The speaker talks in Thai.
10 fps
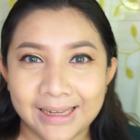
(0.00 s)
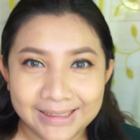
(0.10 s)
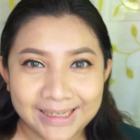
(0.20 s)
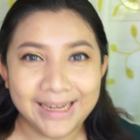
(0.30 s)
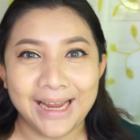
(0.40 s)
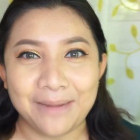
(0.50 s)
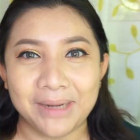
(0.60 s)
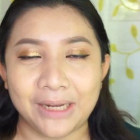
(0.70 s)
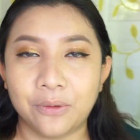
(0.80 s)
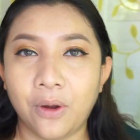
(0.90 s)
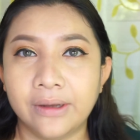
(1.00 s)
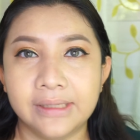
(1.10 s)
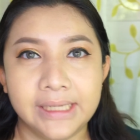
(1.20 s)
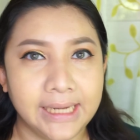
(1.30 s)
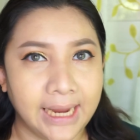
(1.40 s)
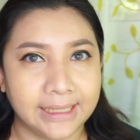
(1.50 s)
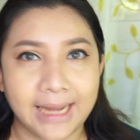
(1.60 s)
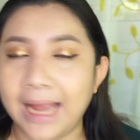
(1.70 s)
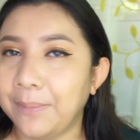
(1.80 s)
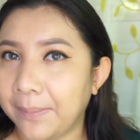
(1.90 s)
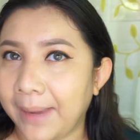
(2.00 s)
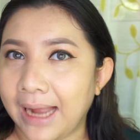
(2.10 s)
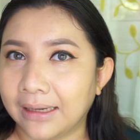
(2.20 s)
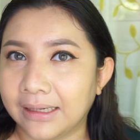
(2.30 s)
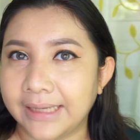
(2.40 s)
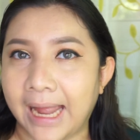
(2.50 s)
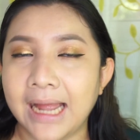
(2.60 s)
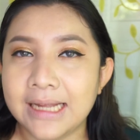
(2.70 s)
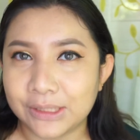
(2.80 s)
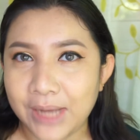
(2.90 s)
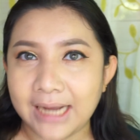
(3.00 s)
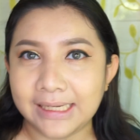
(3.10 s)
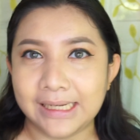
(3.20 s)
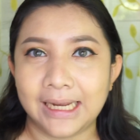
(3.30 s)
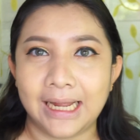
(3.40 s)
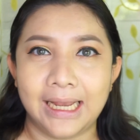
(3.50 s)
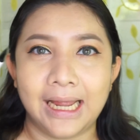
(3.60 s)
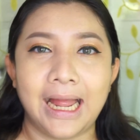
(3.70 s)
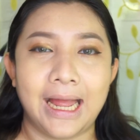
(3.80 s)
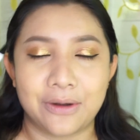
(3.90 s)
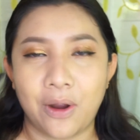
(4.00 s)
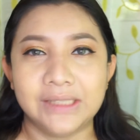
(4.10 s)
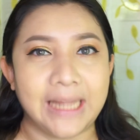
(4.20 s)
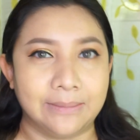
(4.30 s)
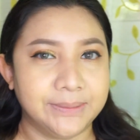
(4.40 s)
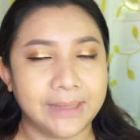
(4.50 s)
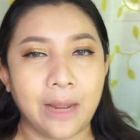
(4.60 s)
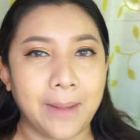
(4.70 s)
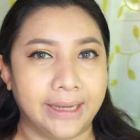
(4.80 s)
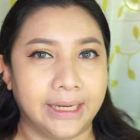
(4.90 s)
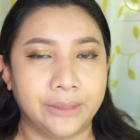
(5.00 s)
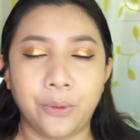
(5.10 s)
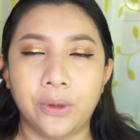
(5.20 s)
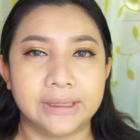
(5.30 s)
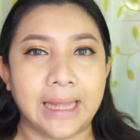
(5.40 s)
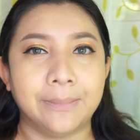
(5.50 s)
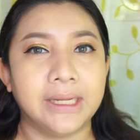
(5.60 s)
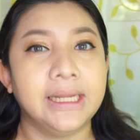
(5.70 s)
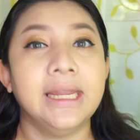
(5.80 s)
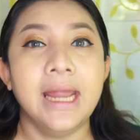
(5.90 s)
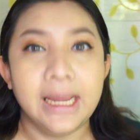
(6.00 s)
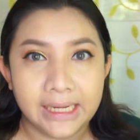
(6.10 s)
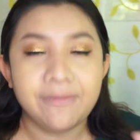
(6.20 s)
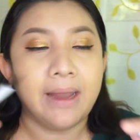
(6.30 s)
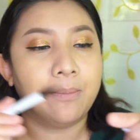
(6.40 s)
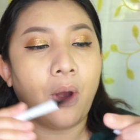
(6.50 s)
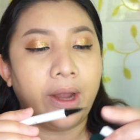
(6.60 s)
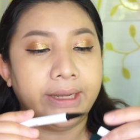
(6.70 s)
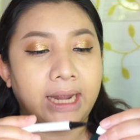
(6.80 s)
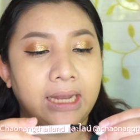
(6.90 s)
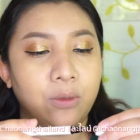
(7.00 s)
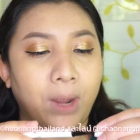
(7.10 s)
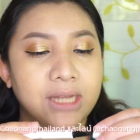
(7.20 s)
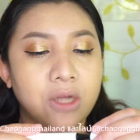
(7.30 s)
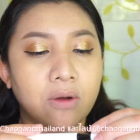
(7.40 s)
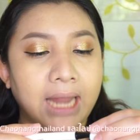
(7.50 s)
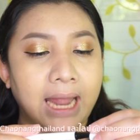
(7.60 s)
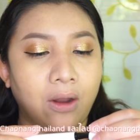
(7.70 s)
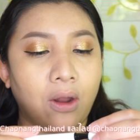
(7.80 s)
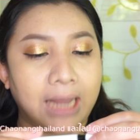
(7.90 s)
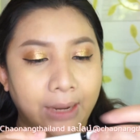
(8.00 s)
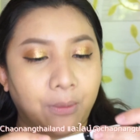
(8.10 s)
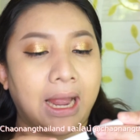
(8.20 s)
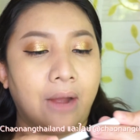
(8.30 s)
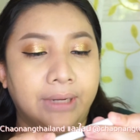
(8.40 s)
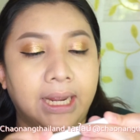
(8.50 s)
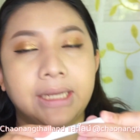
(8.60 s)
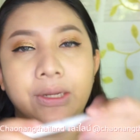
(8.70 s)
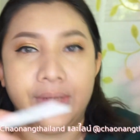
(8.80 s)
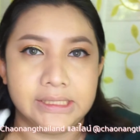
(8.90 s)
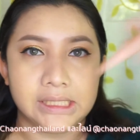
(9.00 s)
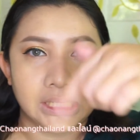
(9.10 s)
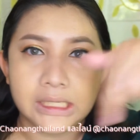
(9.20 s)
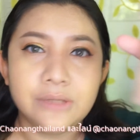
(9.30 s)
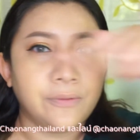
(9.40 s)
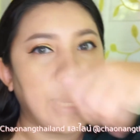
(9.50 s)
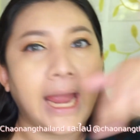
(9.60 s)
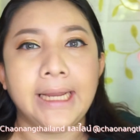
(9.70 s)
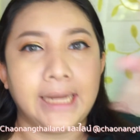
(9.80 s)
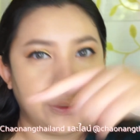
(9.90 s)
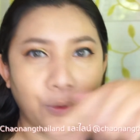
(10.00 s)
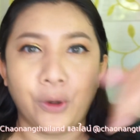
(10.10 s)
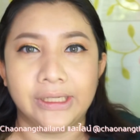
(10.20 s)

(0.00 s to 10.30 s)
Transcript: นี่เห็นไหมคะทุกคนเขียนง่ายมากๆเลยนะเจ้าแท่งนี้นะคะราคา139บาทนะคะทุกคนตามได้ที่ Eve and Boy นะคะหรือว่าช่องทางออนไลน์ของเขานะคะเดี๋ยวนิกจะขึ้นไว้ให้นะคะทุกคน